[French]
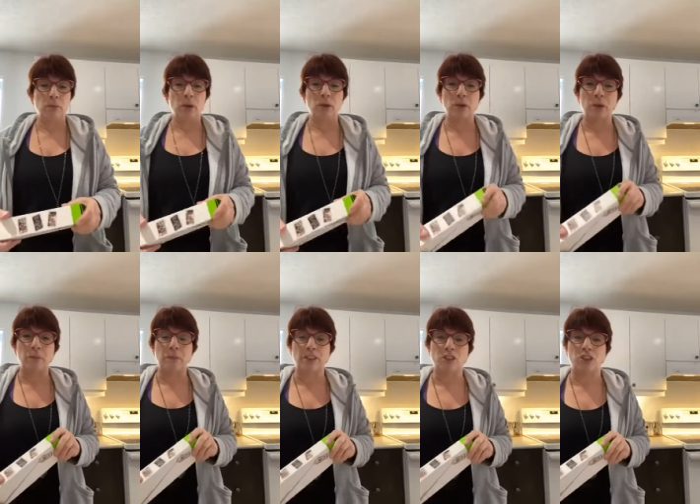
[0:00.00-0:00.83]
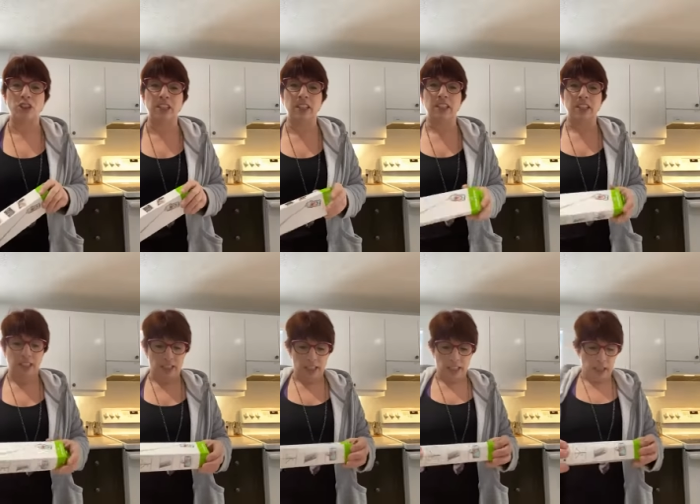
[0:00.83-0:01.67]
Tout le monde a le droit de marcher!
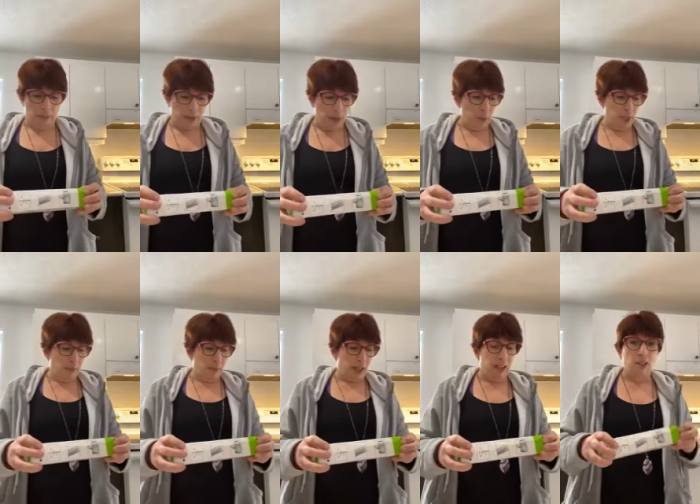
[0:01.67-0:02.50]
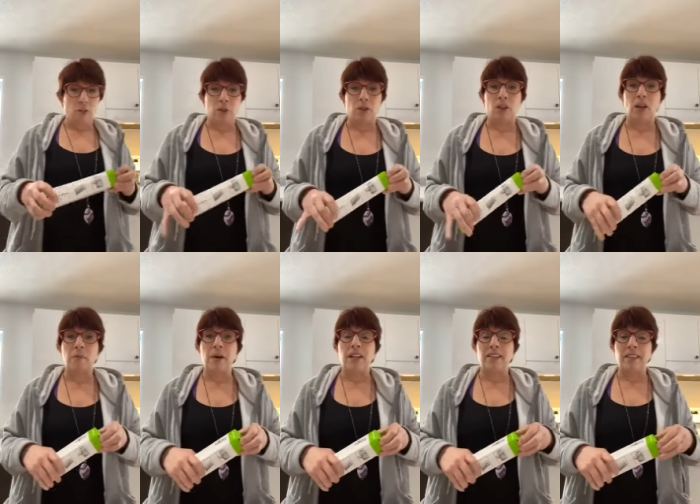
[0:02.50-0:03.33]
Mais ben oui, euh, je me suis
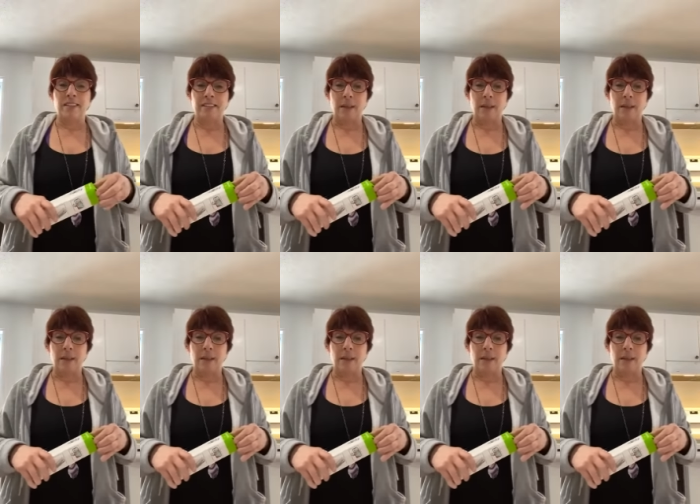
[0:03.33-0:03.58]
commandé,